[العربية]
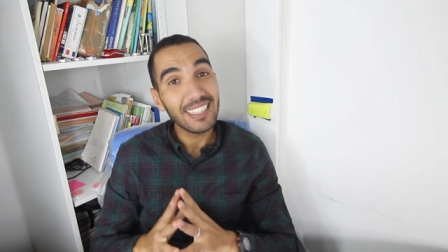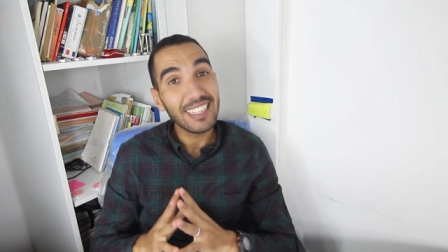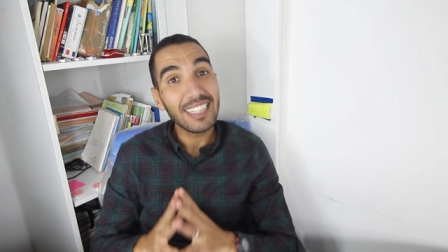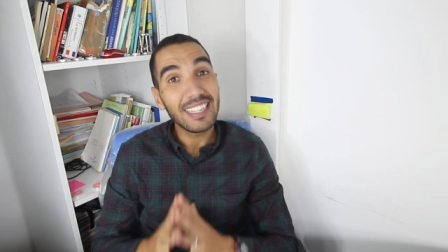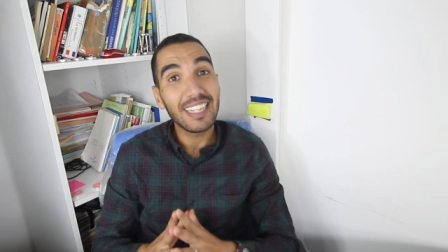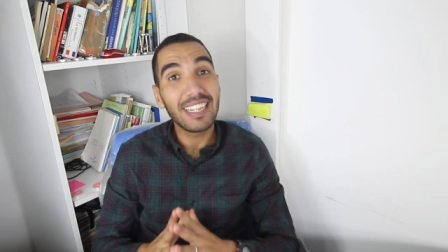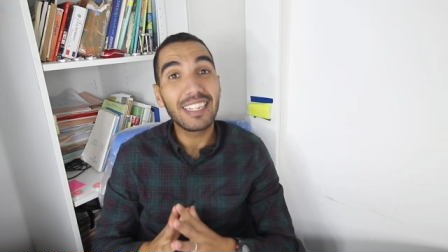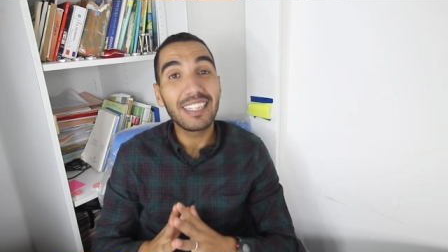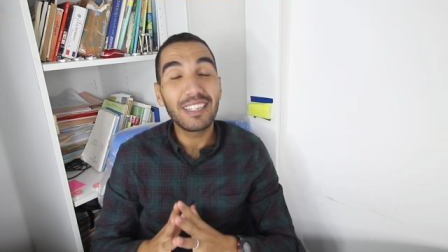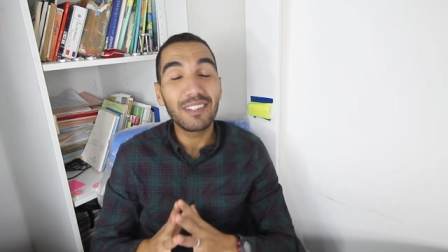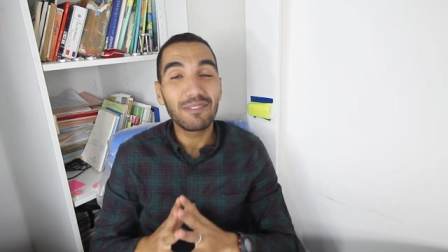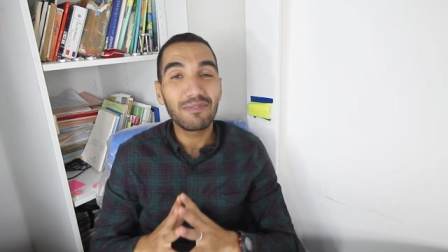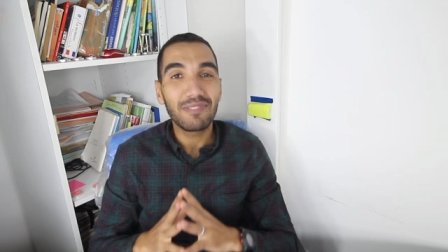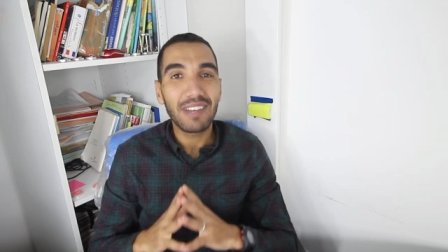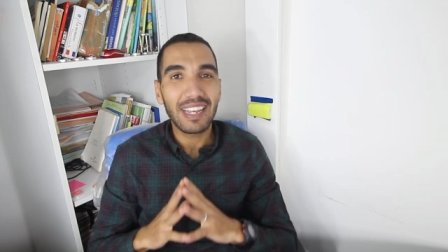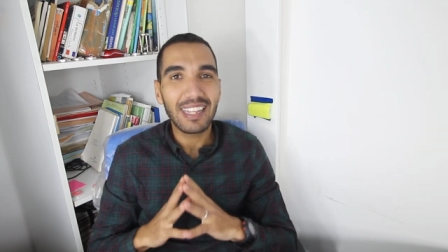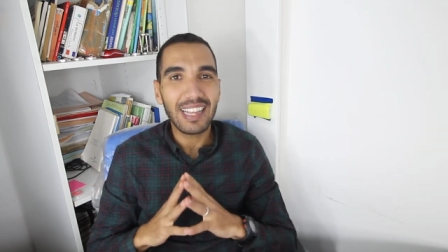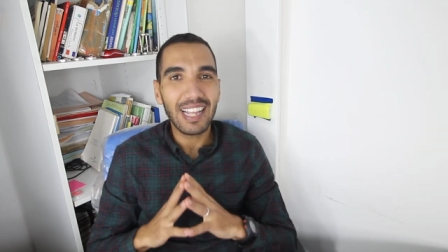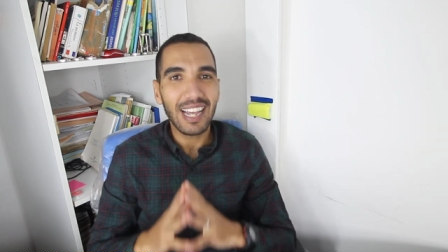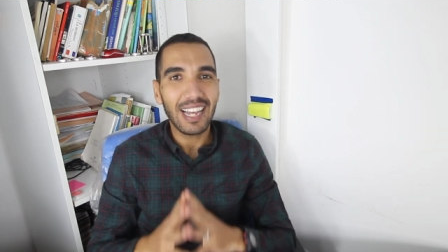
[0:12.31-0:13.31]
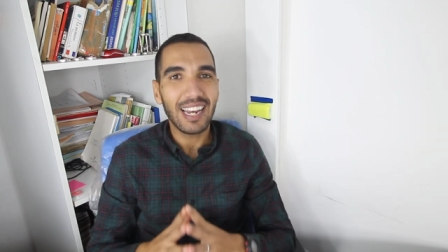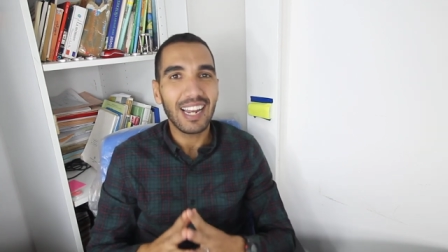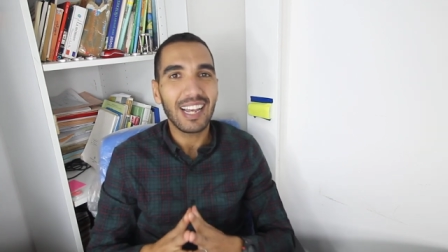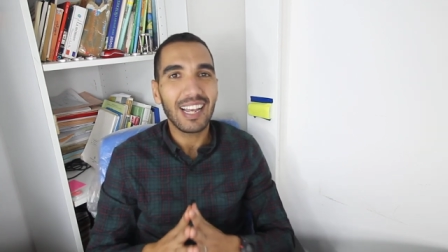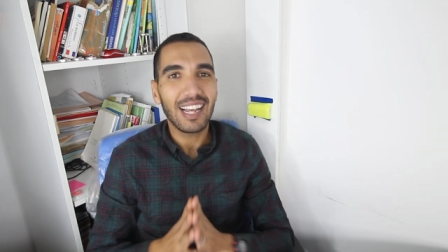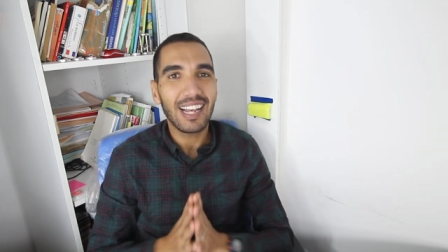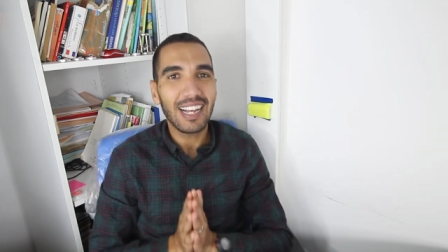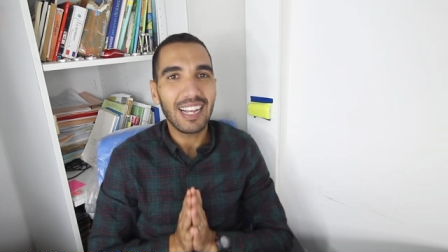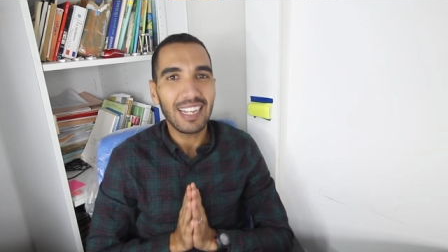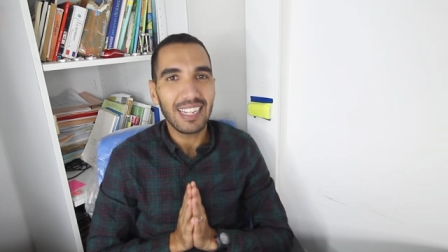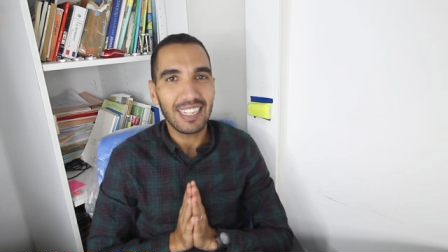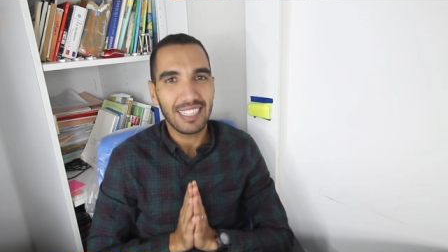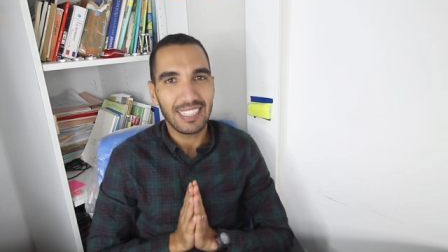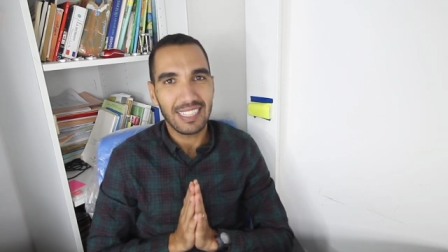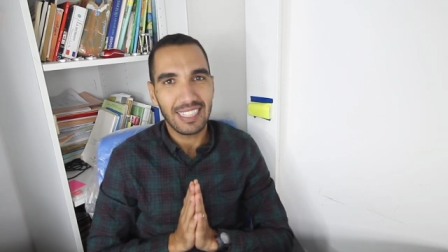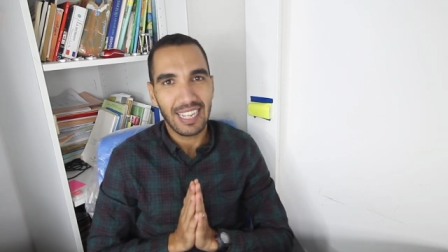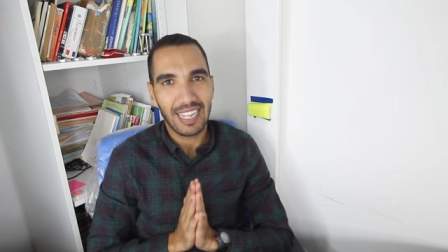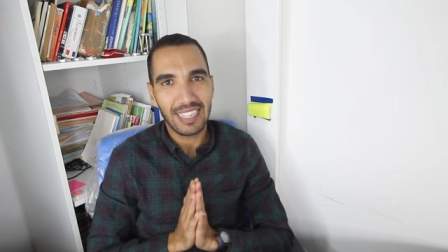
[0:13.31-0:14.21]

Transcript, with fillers: اذا في هذه الحلقه آه،